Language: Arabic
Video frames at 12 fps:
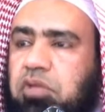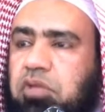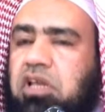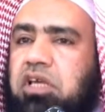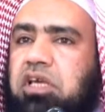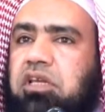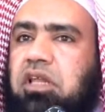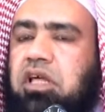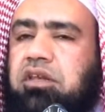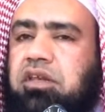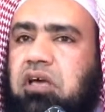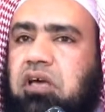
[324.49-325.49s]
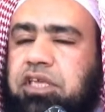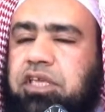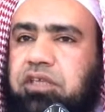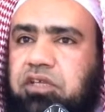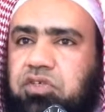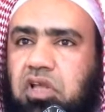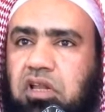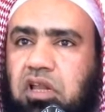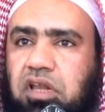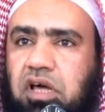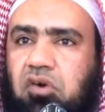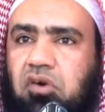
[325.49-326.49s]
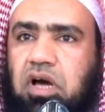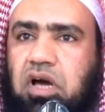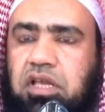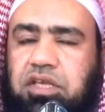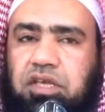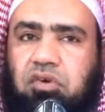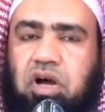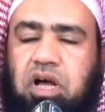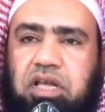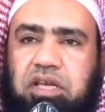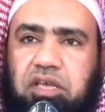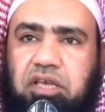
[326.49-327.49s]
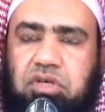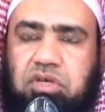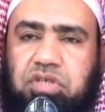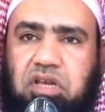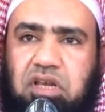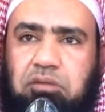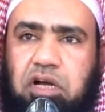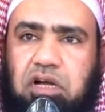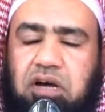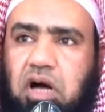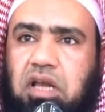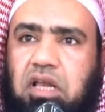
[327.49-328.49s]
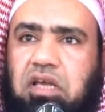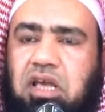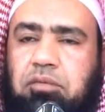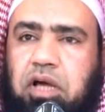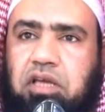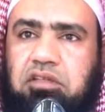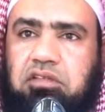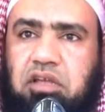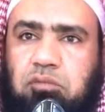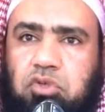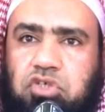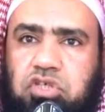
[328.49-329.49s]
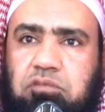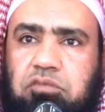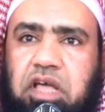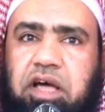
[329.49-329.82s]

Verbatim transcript: بل إن النبي صلى الله عليه وآله وسلم قال كما عند مسلم